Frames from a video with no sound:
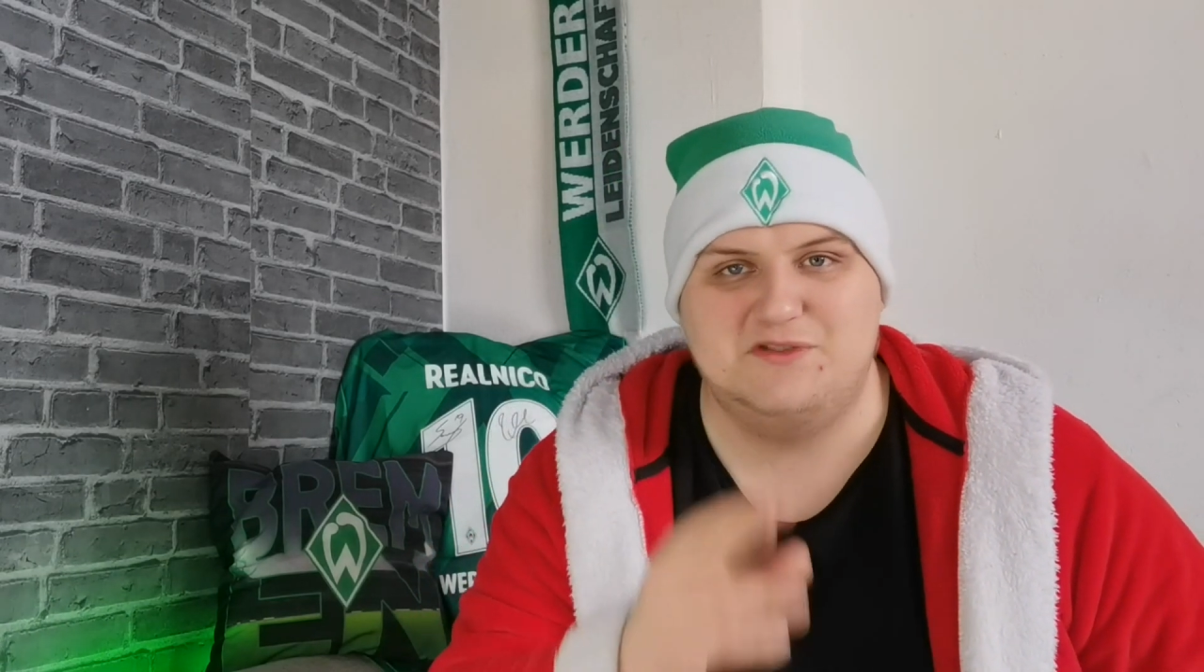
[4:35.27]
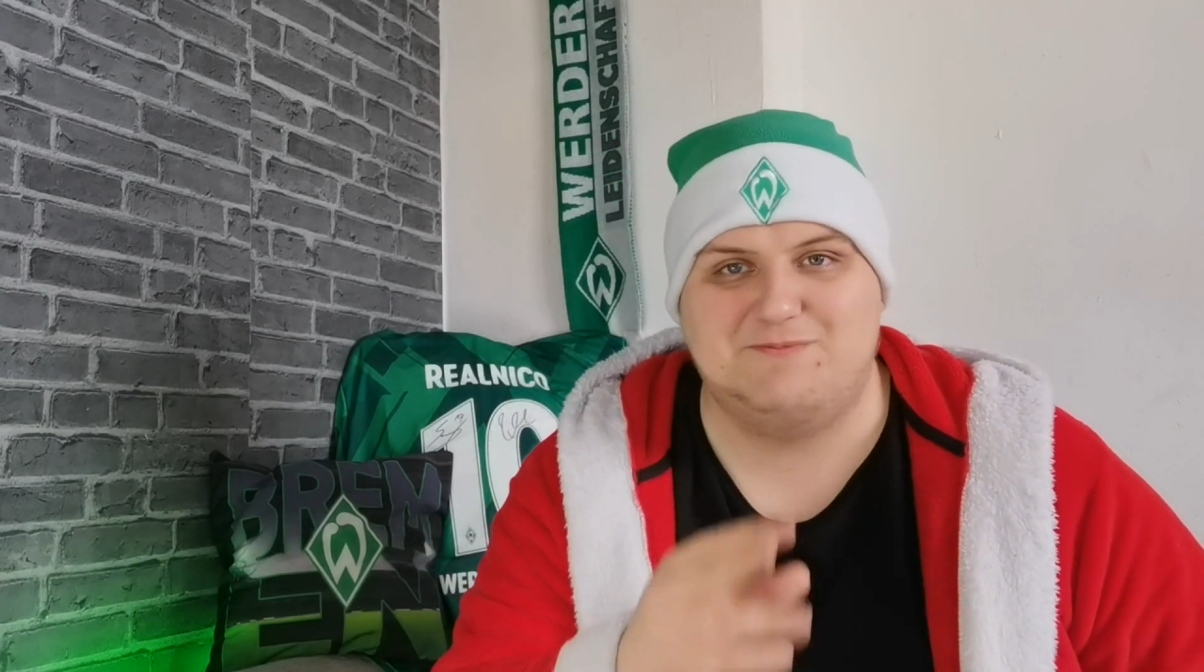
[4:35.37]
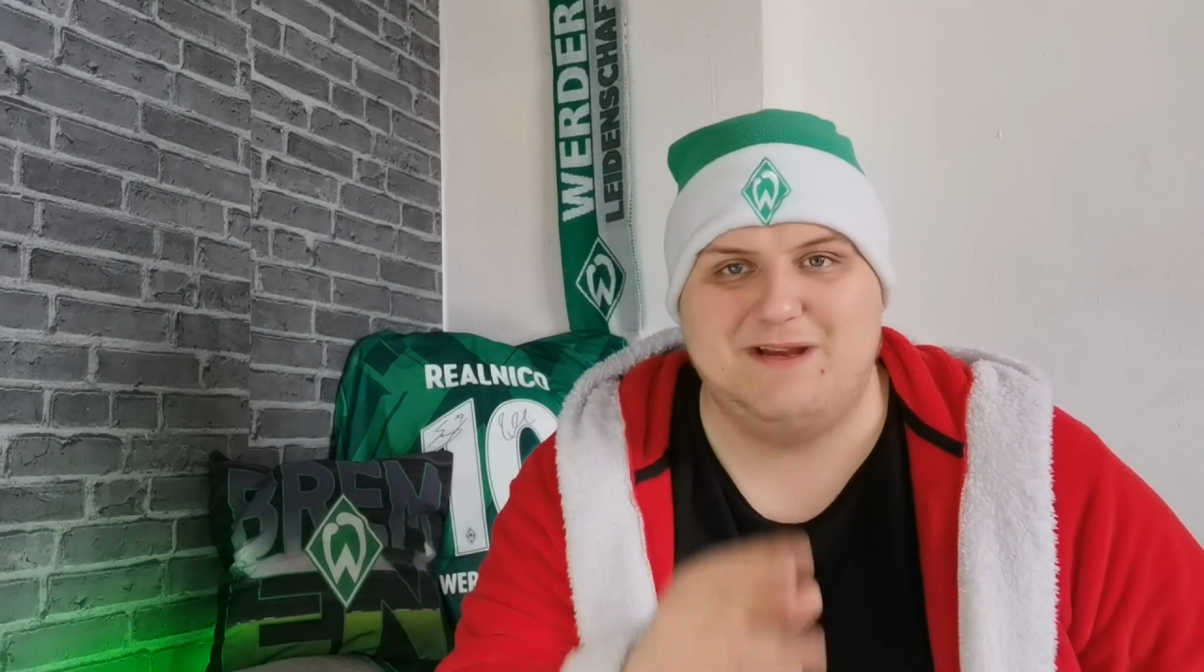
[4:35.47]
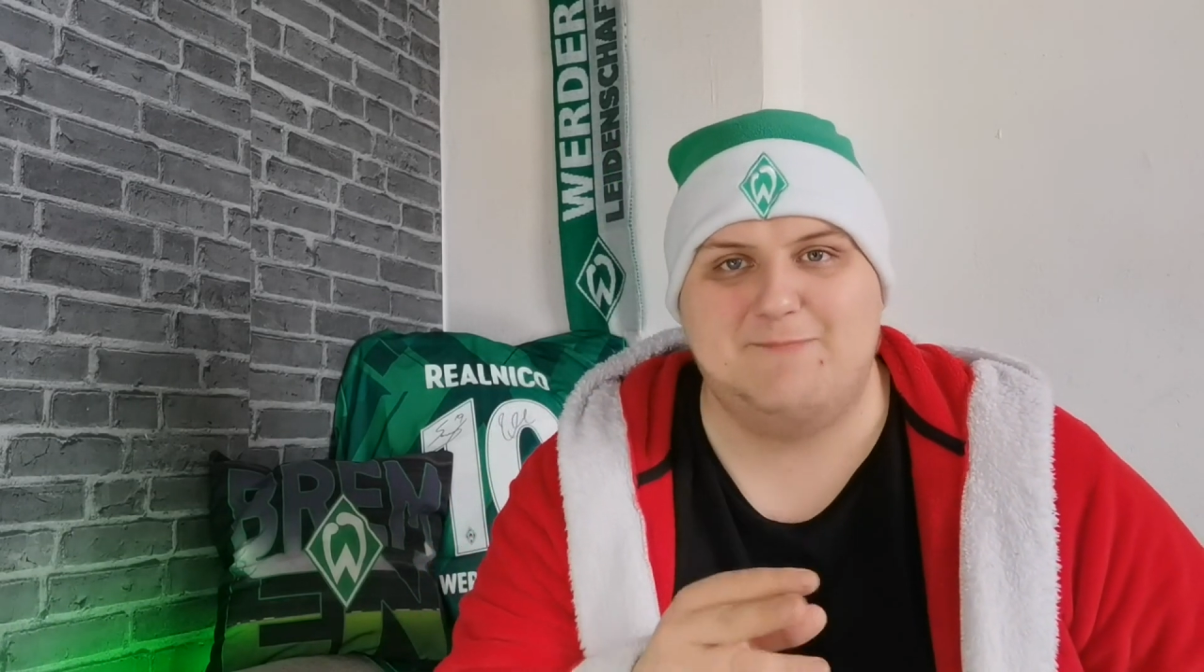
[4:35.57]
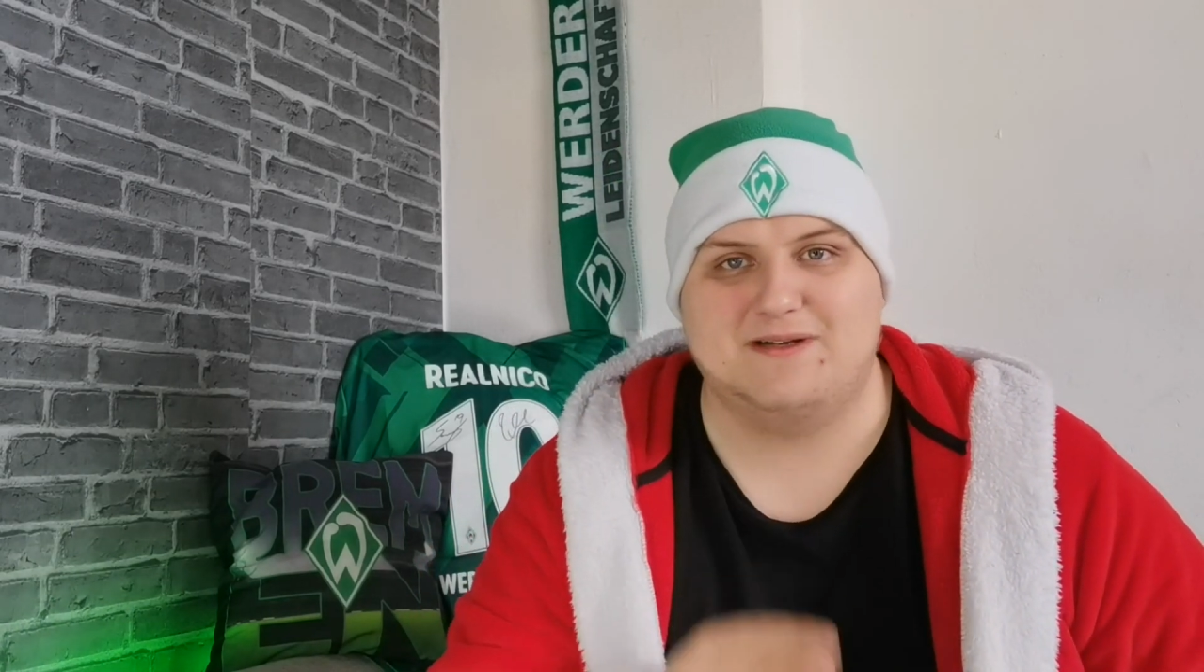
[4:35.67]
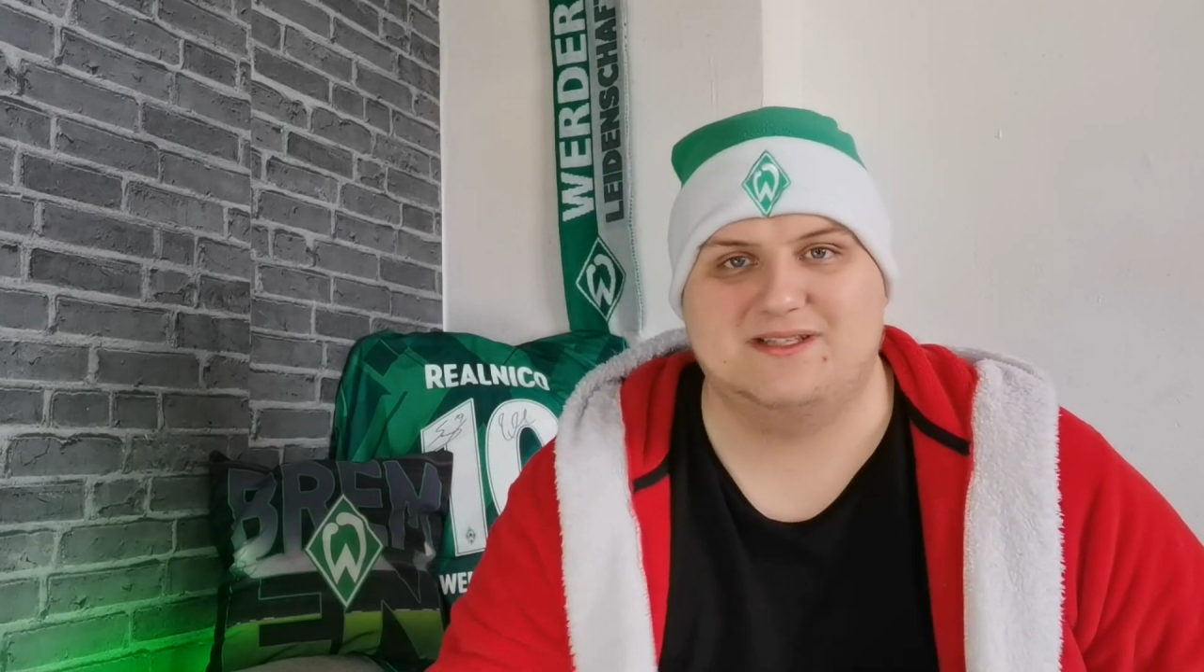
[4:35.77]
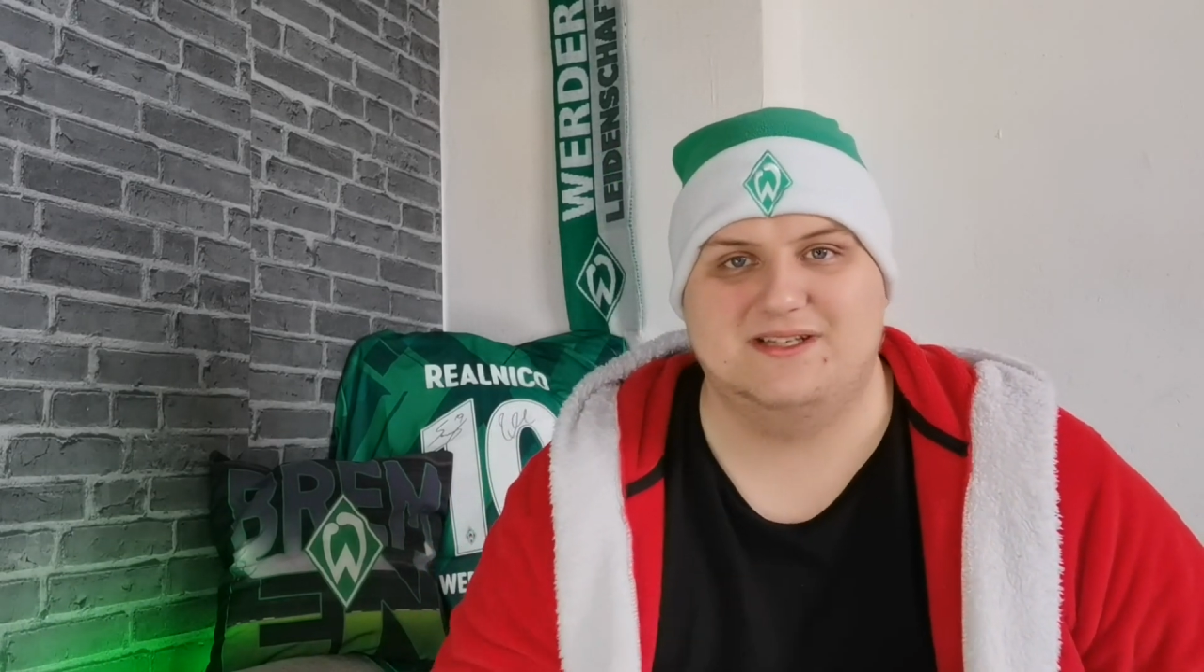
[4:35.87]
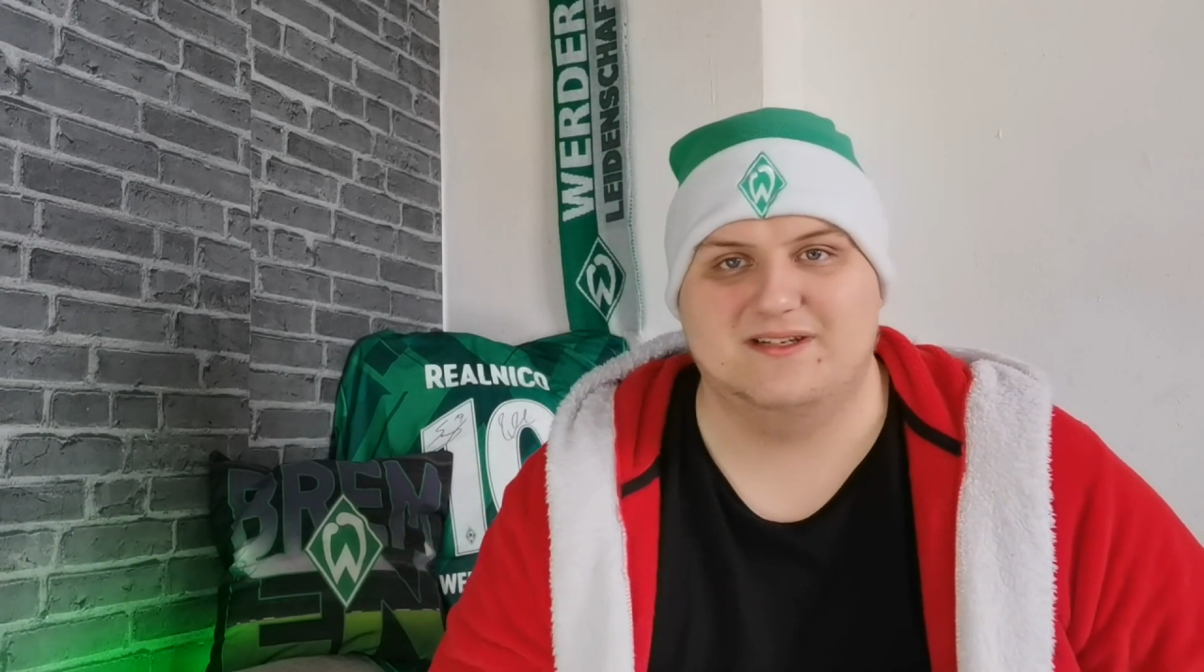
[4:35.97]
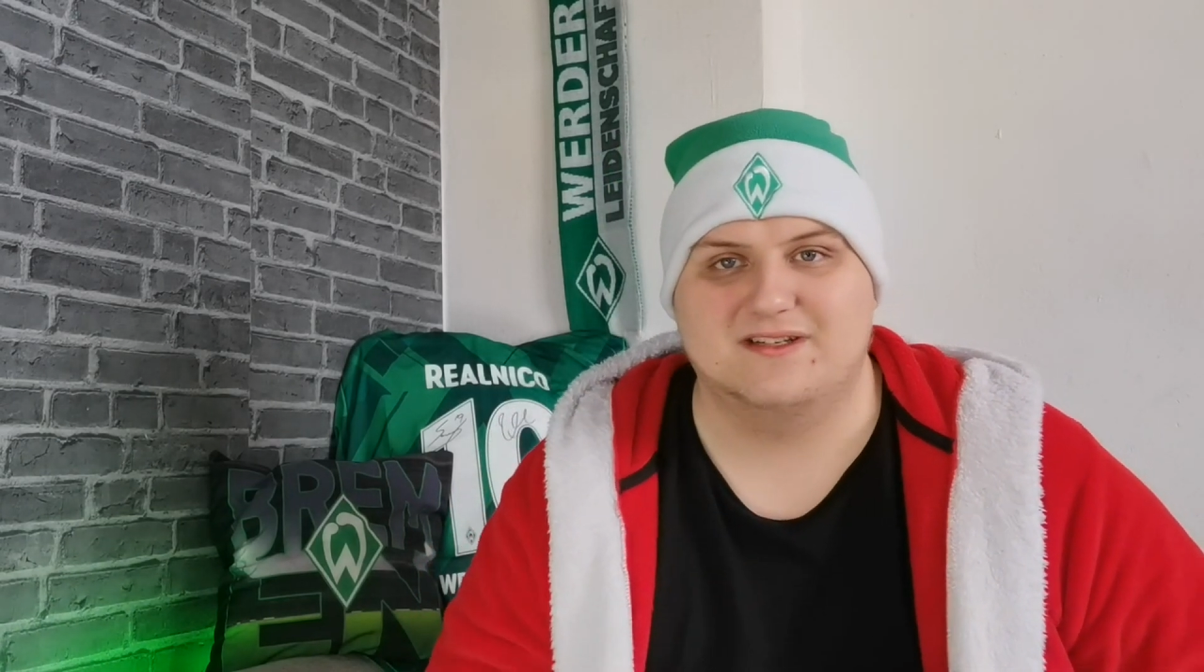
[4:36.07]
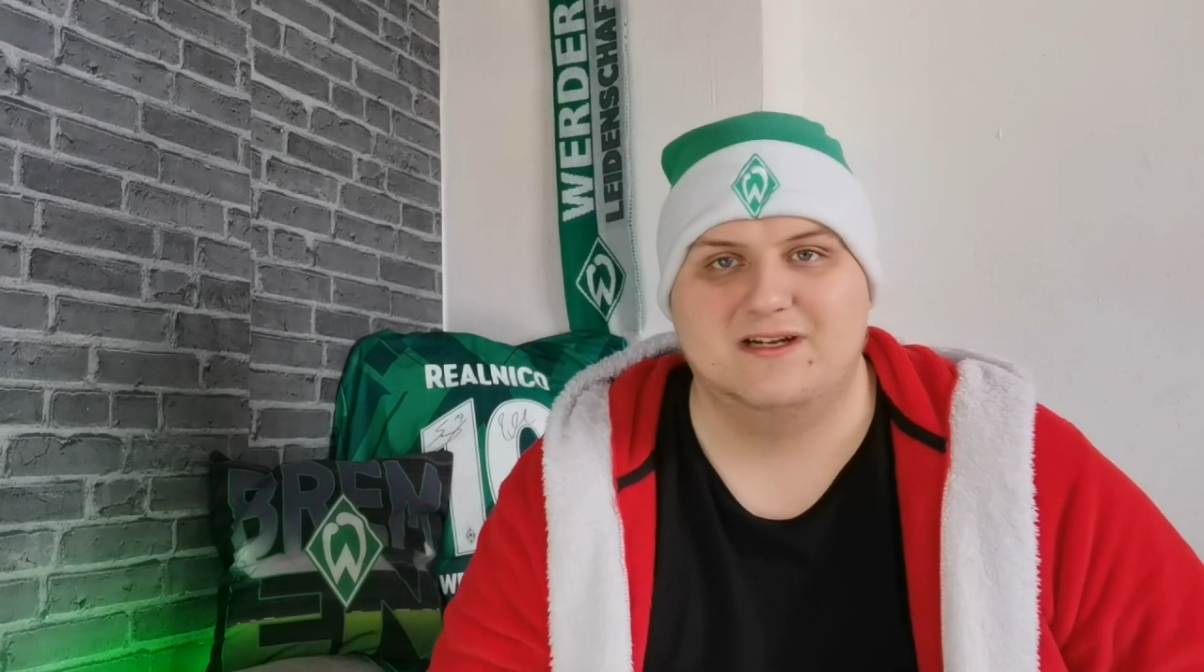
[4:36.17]
Spiel
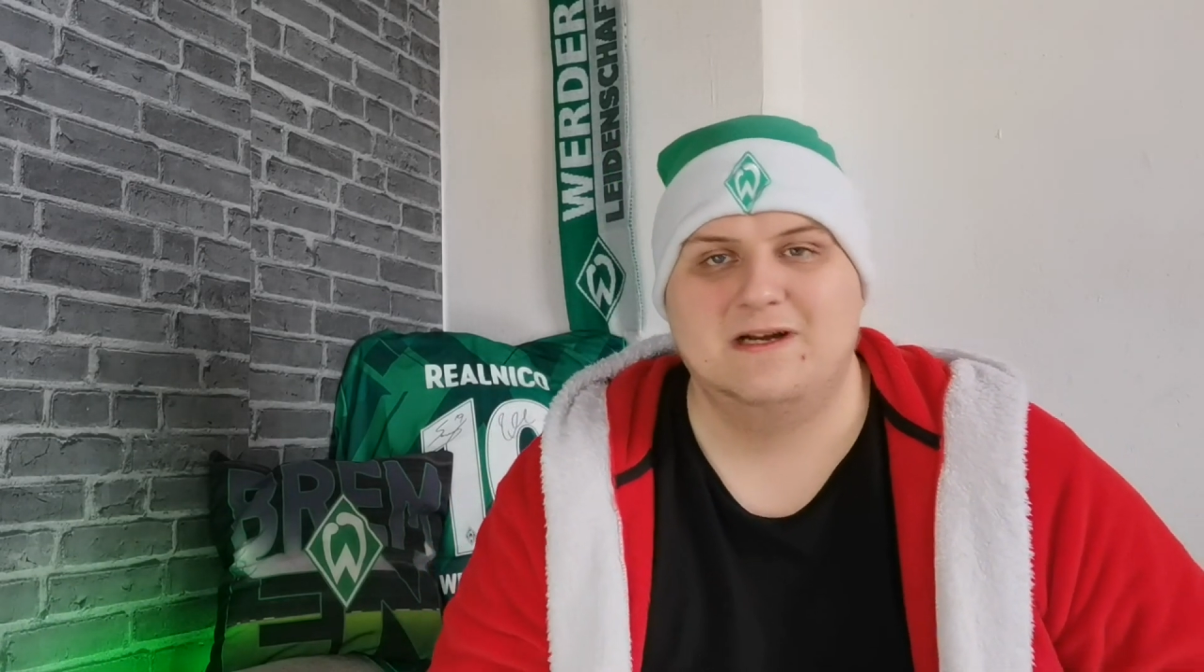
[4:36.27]
passiert.